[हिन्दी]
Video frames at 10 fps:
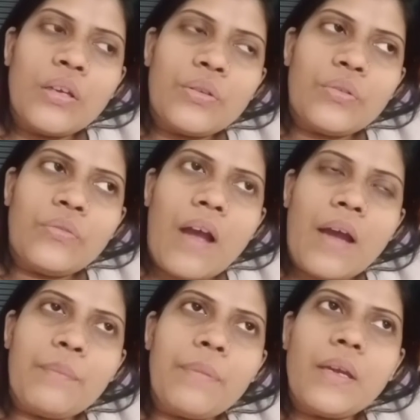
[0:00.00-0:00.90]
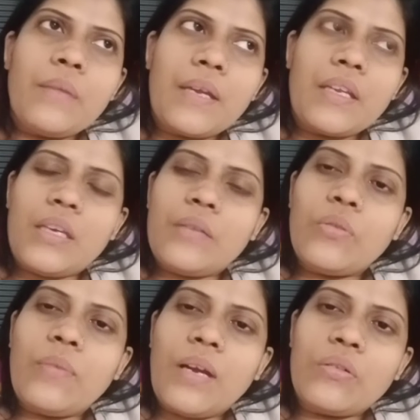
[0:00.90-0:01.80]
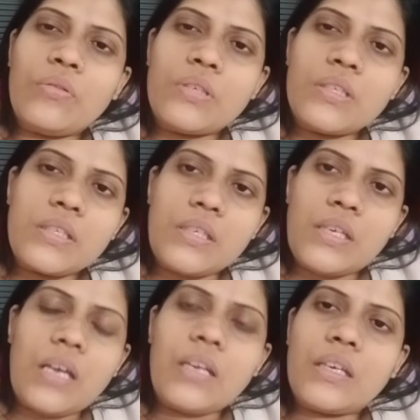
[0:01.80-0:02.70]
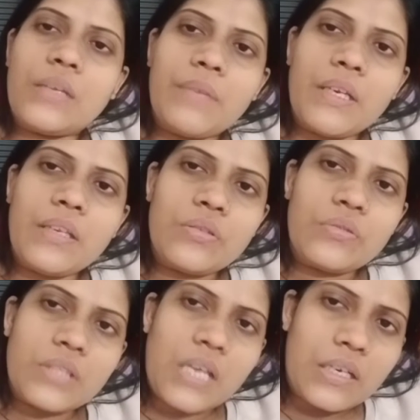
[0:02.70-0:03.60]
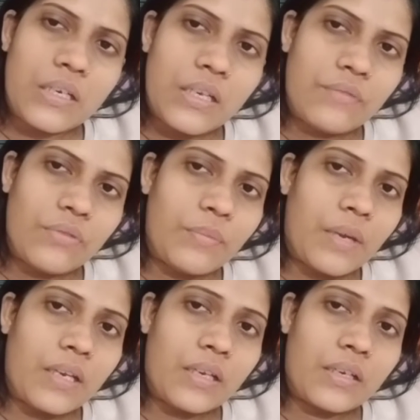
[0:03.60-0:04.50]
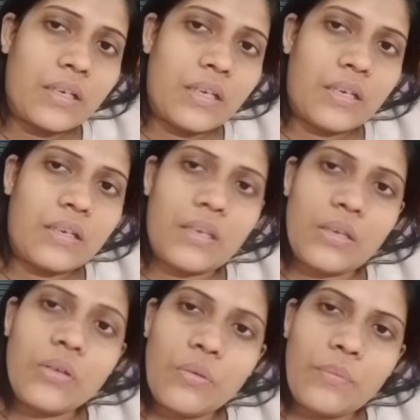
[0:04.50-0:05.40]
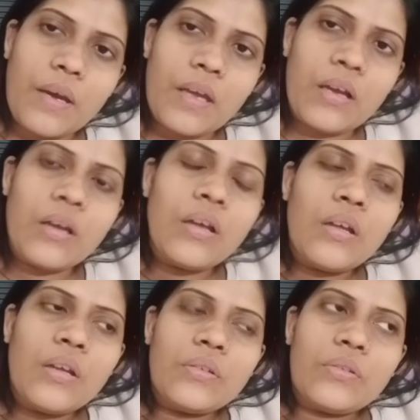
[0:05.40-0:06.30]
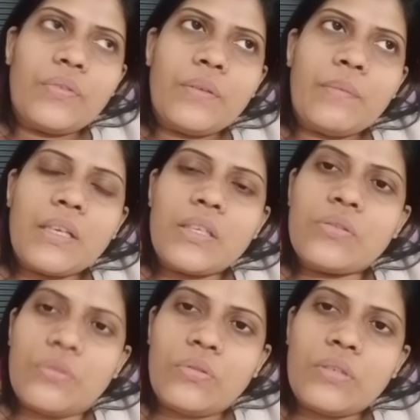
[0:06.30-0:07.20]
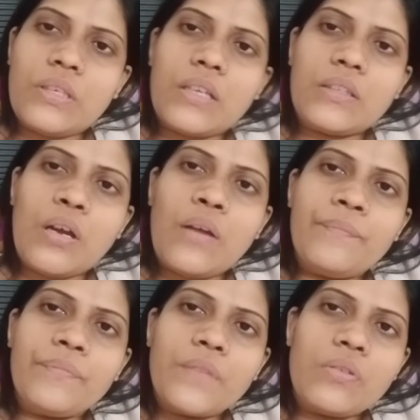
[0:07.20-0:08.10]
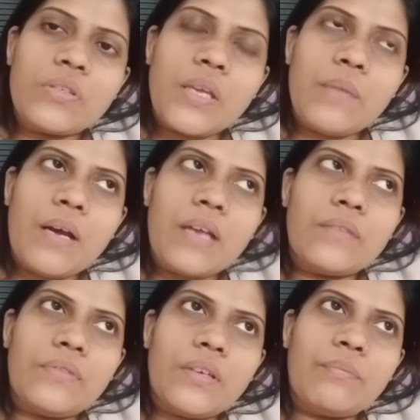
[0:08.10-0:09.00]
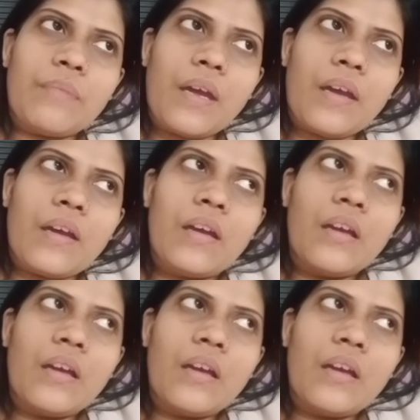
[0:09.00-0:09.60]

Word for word: तो वहाँ पे मैंने एक दो बार कोशिश किया लेकिन मेरी जो चैनल है वो मैंने क्रिएट नहीं हो पाया तो फिर मैंने छोड़ दिया था उसके बाद फिर मैं